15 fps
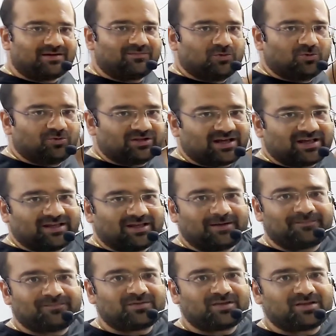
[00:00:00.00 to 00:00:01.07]
हम दूर
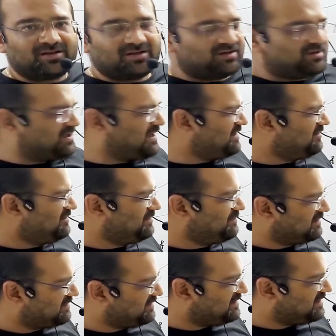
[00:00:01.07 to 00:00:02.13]
जाएंगे एनर्जी
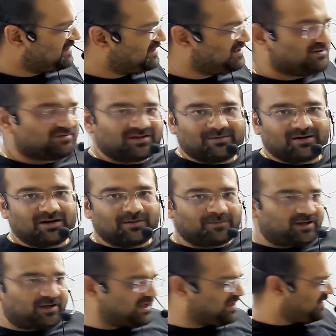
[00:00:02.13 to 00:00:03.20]
बढ़ती जाएगी इसका मतलब
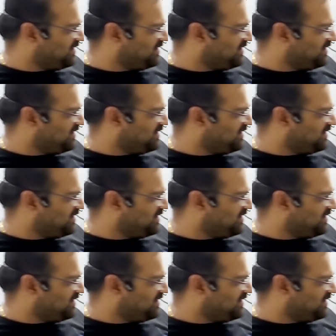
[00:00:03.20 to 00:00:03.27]
के